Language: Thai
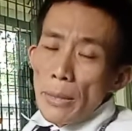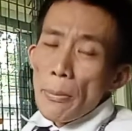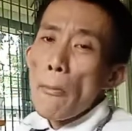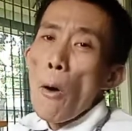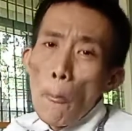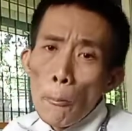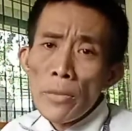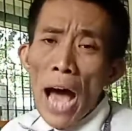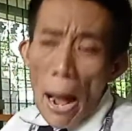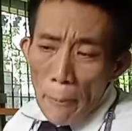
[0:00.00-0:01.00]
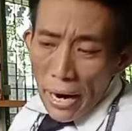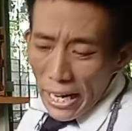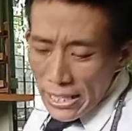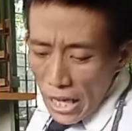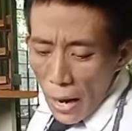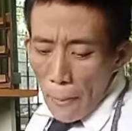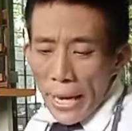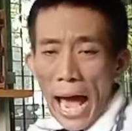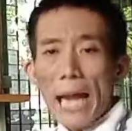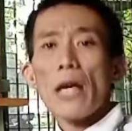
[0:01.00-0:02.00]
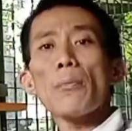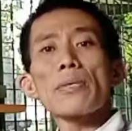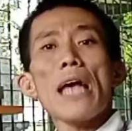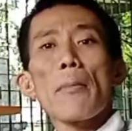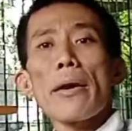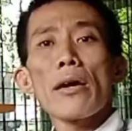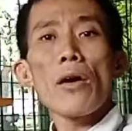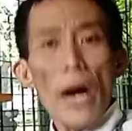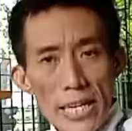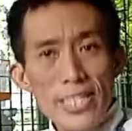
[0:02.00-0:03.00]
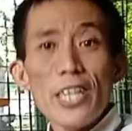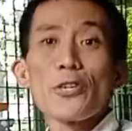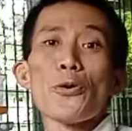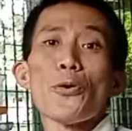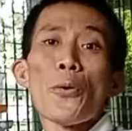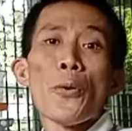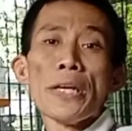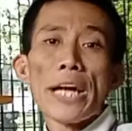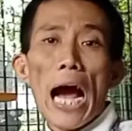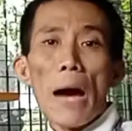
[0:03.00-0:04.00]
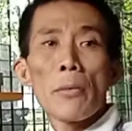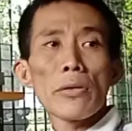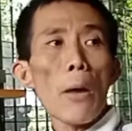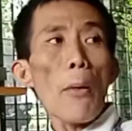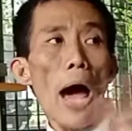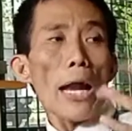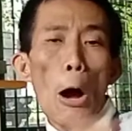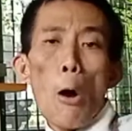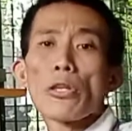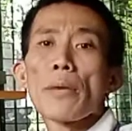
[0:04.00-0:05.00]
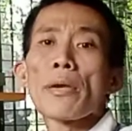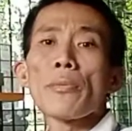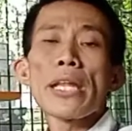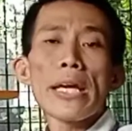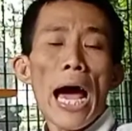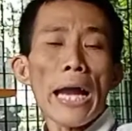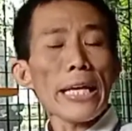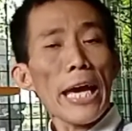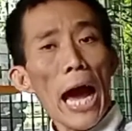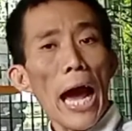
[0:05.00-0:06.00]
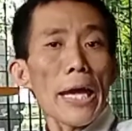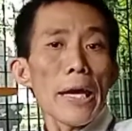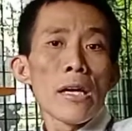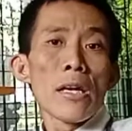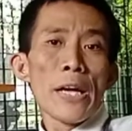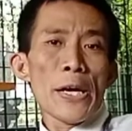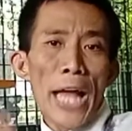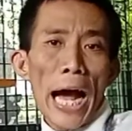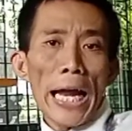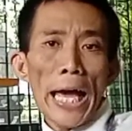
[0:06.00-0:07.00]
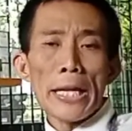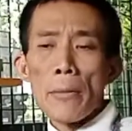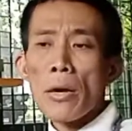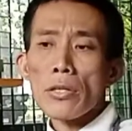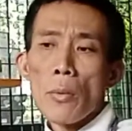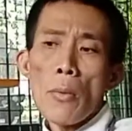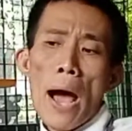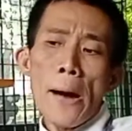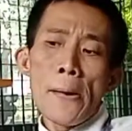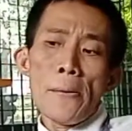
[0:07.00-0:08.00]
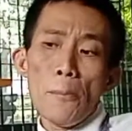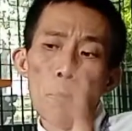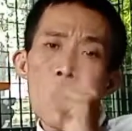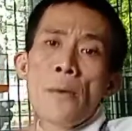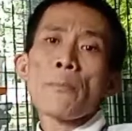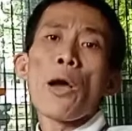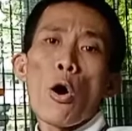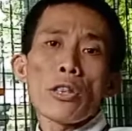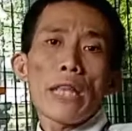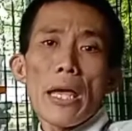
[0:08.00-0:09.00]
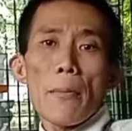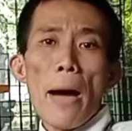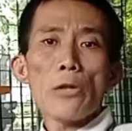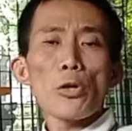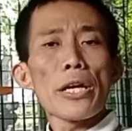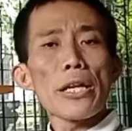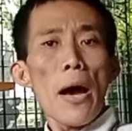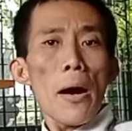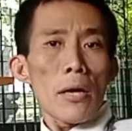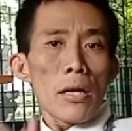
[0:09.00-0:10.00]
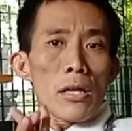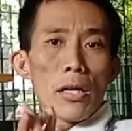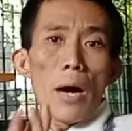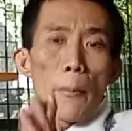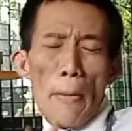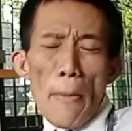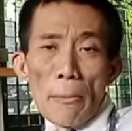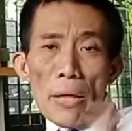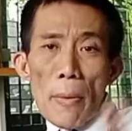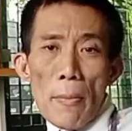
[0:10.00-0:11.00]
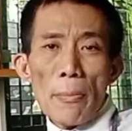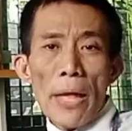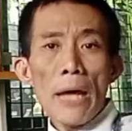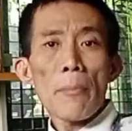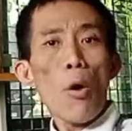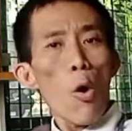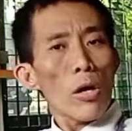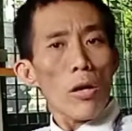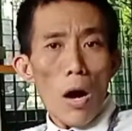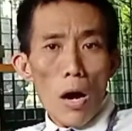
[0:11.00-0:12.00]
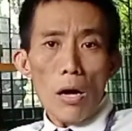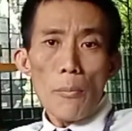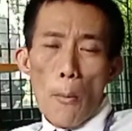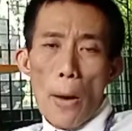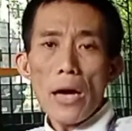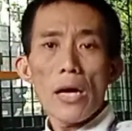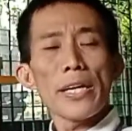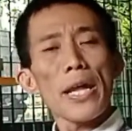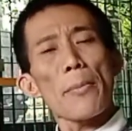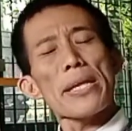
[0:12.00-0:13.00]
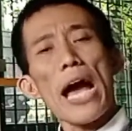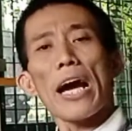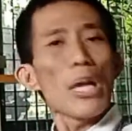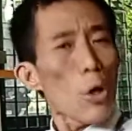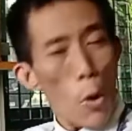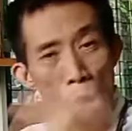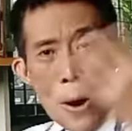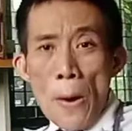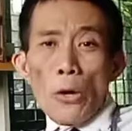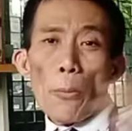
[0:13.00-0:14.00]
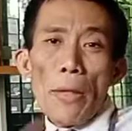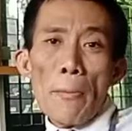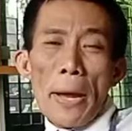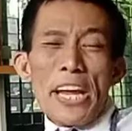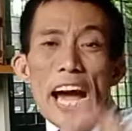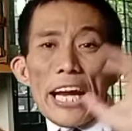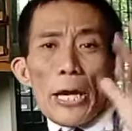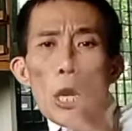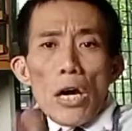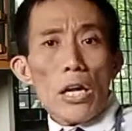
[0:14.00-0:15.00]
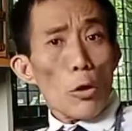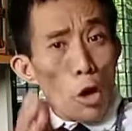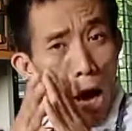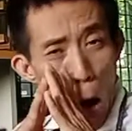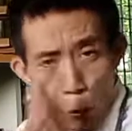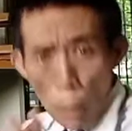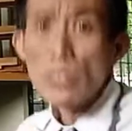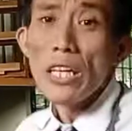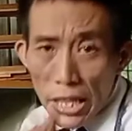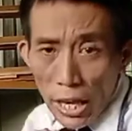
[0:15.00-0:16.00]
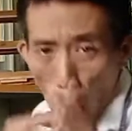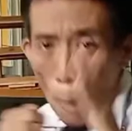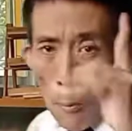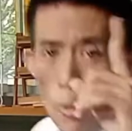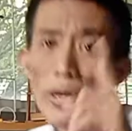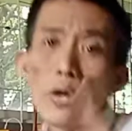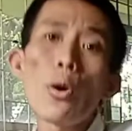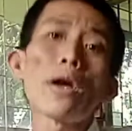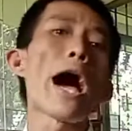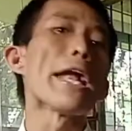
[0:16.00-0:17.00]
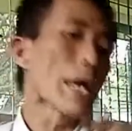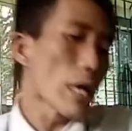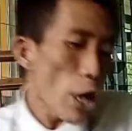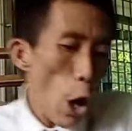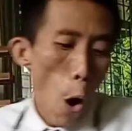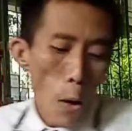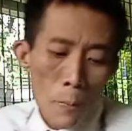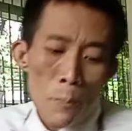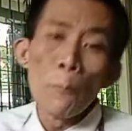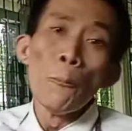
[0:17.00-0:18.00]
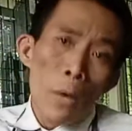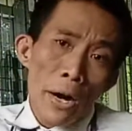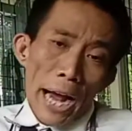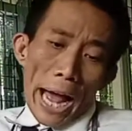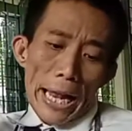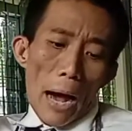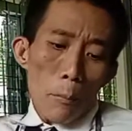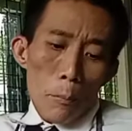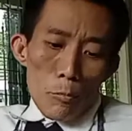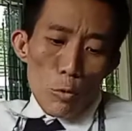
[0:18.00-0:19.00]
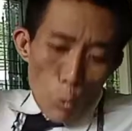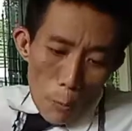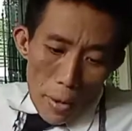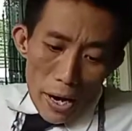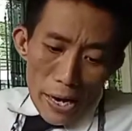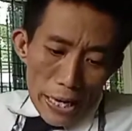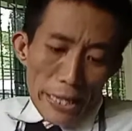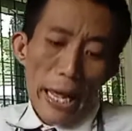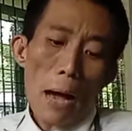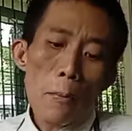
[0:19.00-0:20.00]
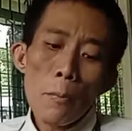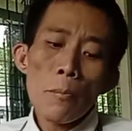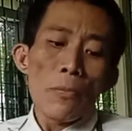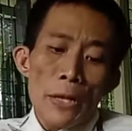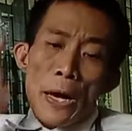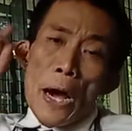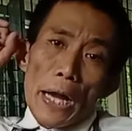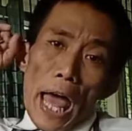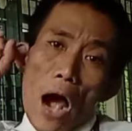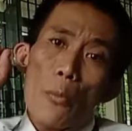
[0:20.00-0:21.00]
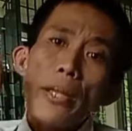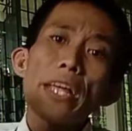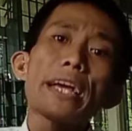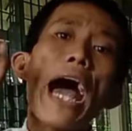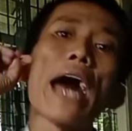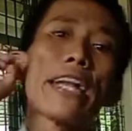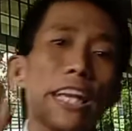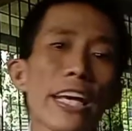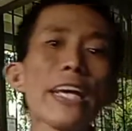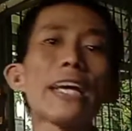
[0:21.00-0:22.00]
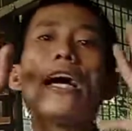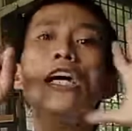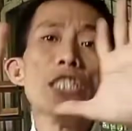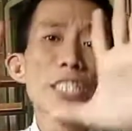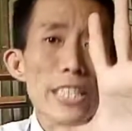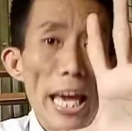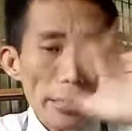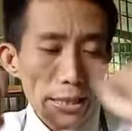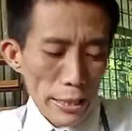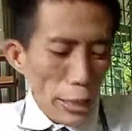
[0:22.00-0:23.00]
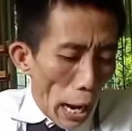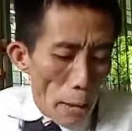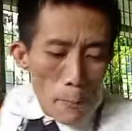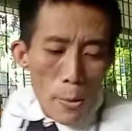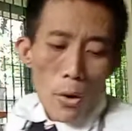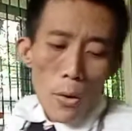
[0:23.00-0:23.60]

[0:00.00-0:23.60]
สำหรับผมถามว่าเคยเจอปัญหาและอุปสรรคไหมก็เคยเจออยู่นะครับแต่ว่าเราจะมีวิธีการแก้ไขอย่างไรในเมื่อสมมติว่ามีคนติดมาตรงนี้นะเออเป็นแบบนี้เป็นแบบนั้นนะบางคนก็บอกว่าเออเนี่ยไม่อยากให้ลงลบได้ไหมอันนี้ก็คือเราต้องเคารพสิทธิของผู้อื่นด้วยอันนี้คือเรื่องของการทำยูทูบเบอร์นะครับแล้ววิธีการที่เจ็ดนะครับ